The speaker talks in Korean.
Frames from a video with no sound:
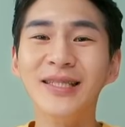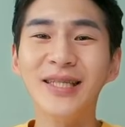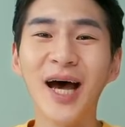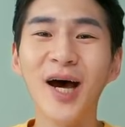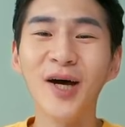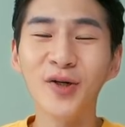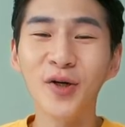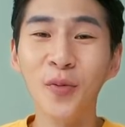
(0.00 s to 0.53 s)

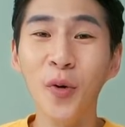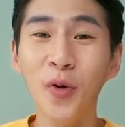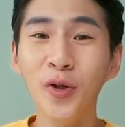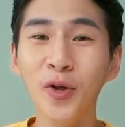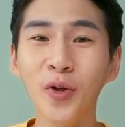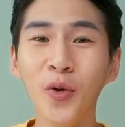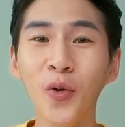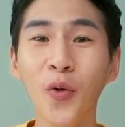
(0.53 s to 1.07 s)
자, 그럼
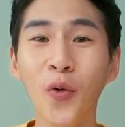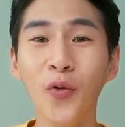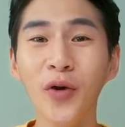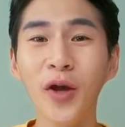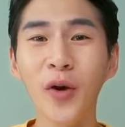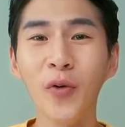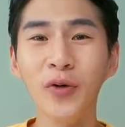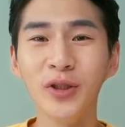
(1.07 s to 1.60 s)
오늘도
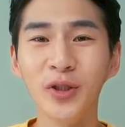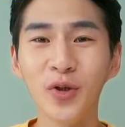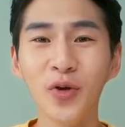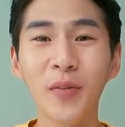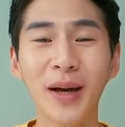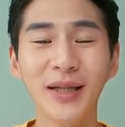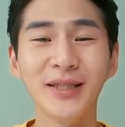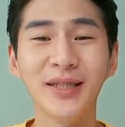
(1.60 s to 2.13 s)
오레오
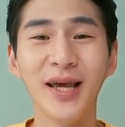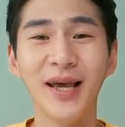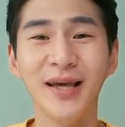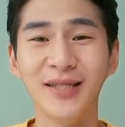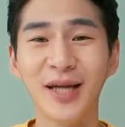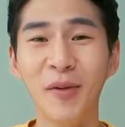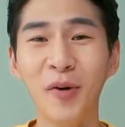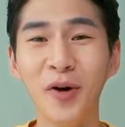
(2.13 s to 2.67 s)
오즈로 맛있게
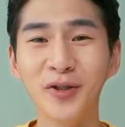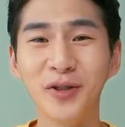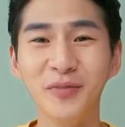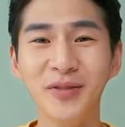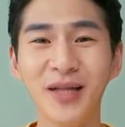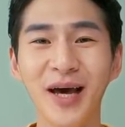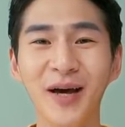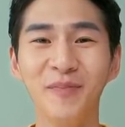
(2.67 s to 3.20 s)
잘
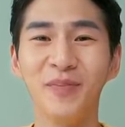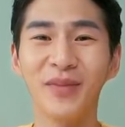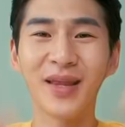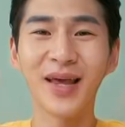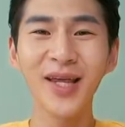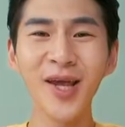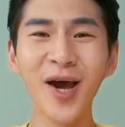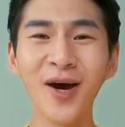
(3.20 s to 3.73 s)
먹었습니다.
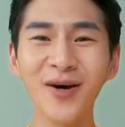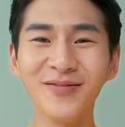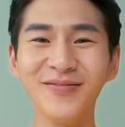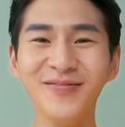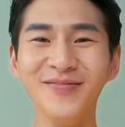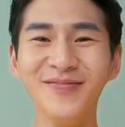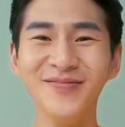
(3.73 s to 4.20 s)
안녕!